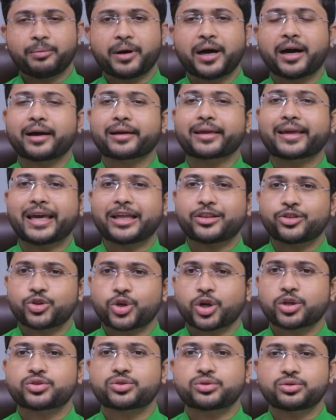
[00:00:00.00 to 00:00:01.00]
বা
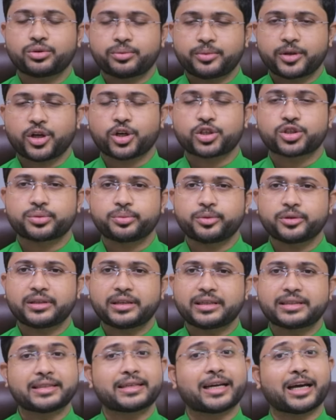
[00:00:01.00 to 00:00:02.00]
কেন্দ্রস্থ
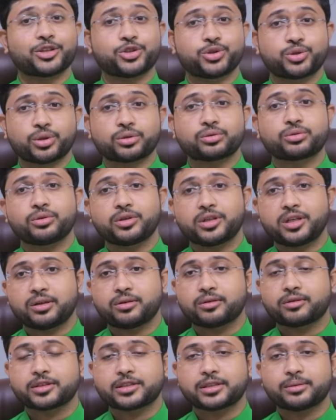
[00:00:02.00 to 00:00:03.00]
বৃহস্পতির যে রাজ্য তৈরি
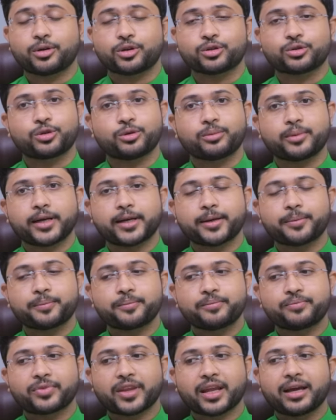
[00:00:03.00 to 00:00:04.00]
করেছে বর্তমানে
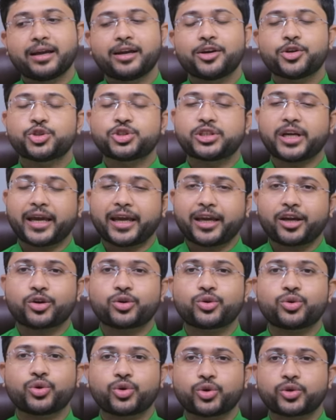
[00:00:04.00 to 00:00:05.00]
সেই
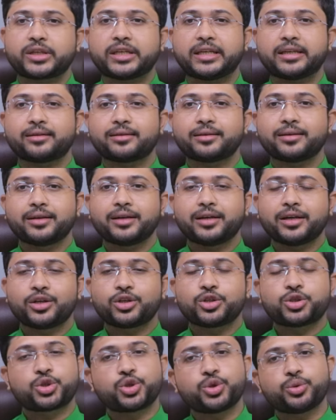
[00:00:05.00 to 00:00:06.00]
গ্রহটির
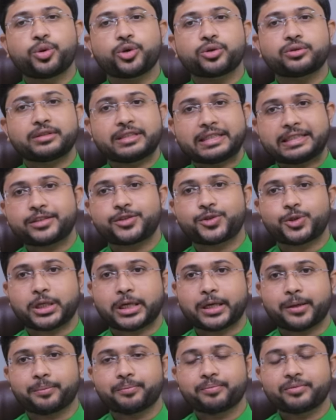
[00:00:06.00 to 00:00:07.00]
শুভ
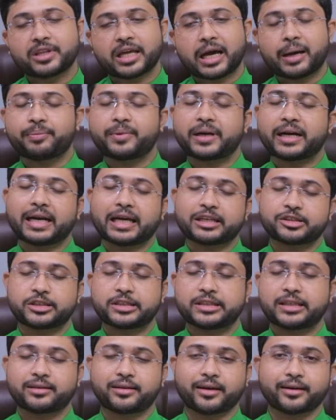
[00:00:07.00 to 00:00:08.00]
দৃষ্টি আপনার
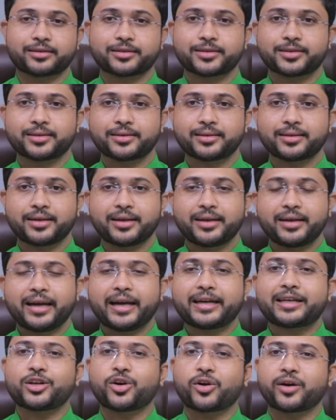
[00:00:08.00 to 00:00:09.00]
রাশিতে থাকছে
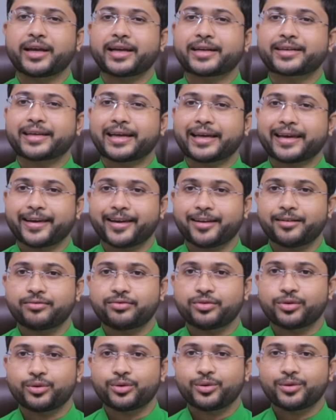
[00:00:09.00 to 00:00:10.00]
এটি অনেকটাই
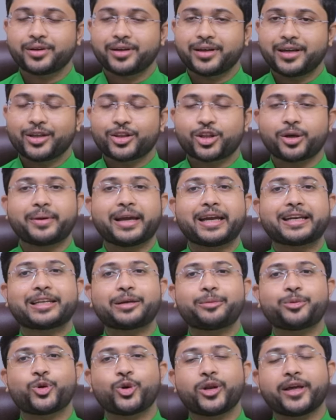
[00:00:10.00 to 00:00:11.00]
হেল্পফুল তবে
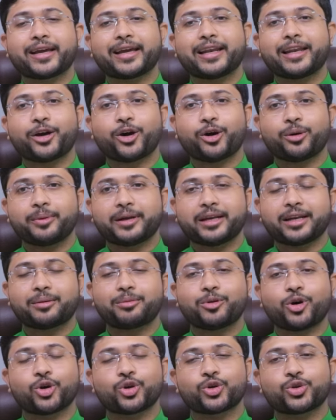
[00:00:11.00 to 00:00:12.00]
এটি ভুলে গেলে হবে না
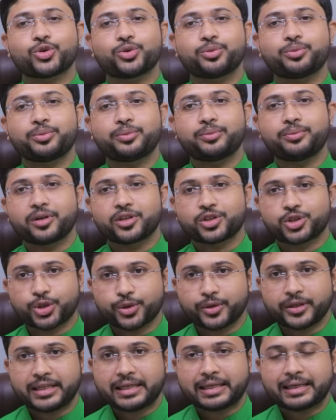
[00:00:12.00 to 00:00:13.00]
বক্র
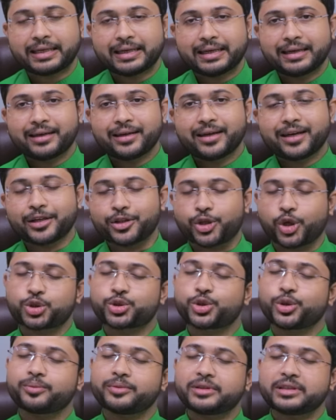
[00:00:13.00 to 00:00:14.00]
শনির
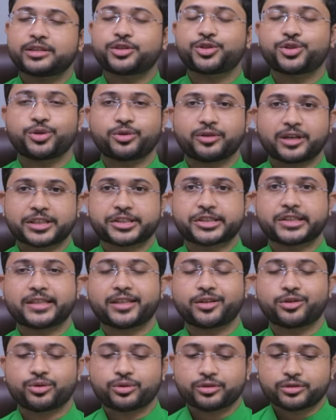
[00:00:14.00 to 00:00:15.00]
দশম দৃষ্টিও
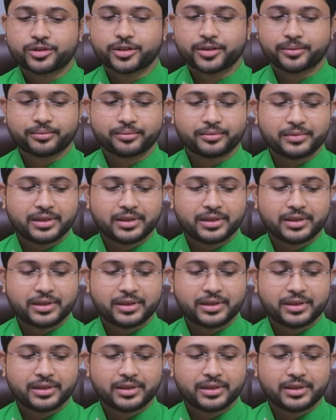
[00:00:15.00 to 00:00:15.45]
রাশিতে রয়েছে